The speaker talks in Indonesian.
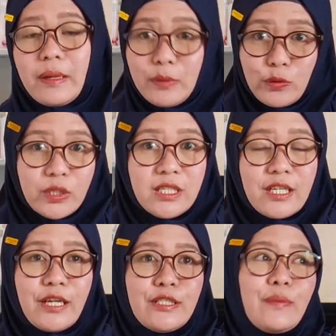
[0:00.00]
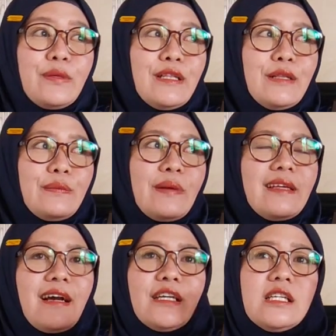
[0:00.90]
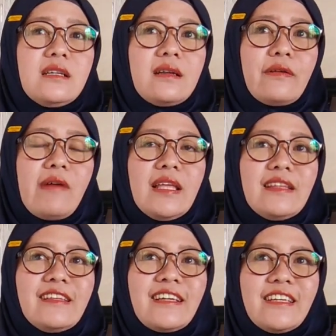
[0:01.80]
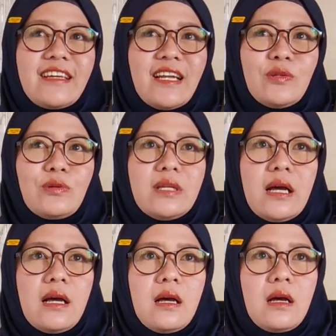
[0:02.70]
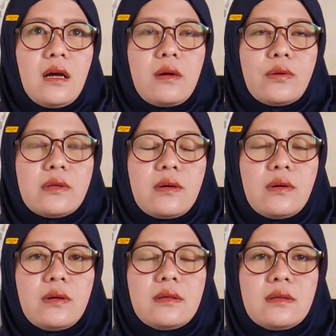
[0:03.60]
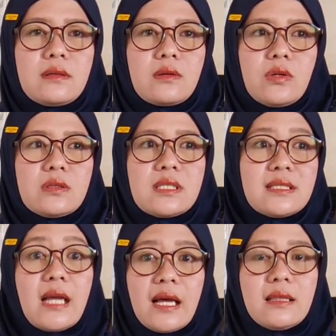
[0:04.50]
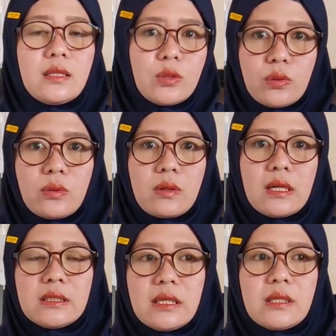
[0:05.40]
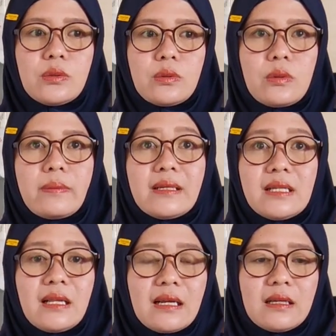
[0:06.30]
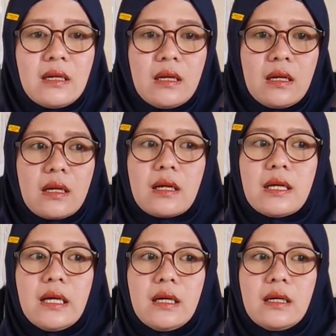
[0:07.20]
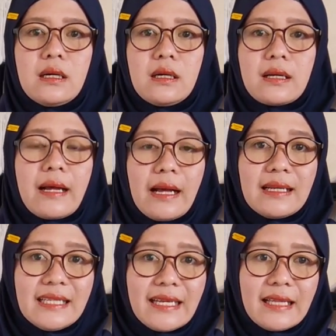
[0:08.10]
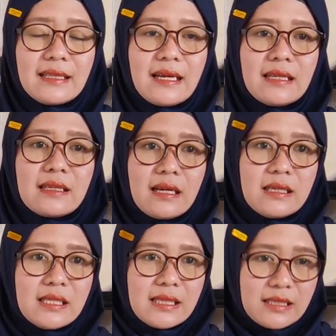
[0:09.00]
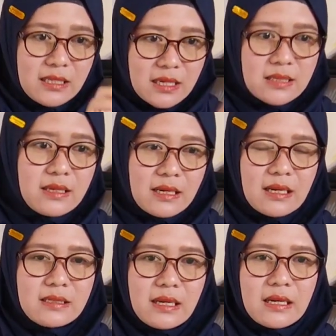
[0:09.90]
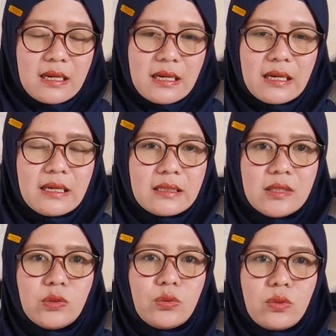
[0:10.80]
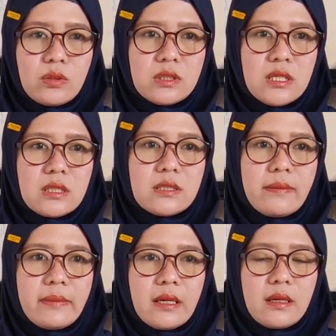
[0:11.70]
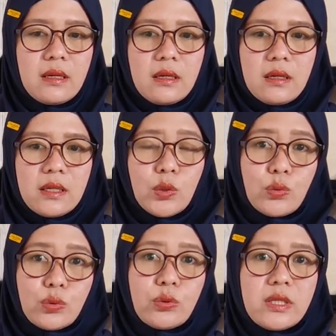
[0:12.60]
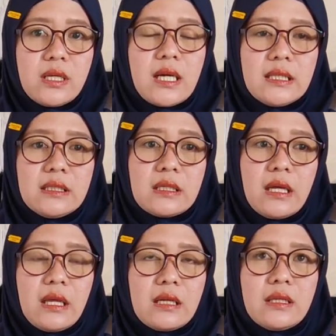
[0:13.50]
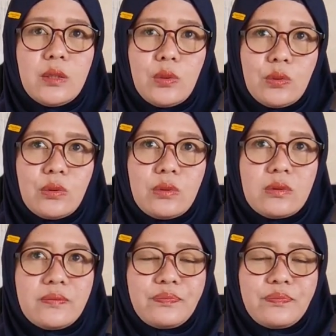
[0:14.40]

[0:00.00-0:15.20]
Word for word: mami Mio gini kak sambil bayangin remayatnya Kikan dulu ya kok kok sejahat itu orangnya itu loh padahal kan eh, nggak uh, lihat kan nggak lihat kikan nyakar nyakar gitu kok dia sampai nuduh kikan kayak gitu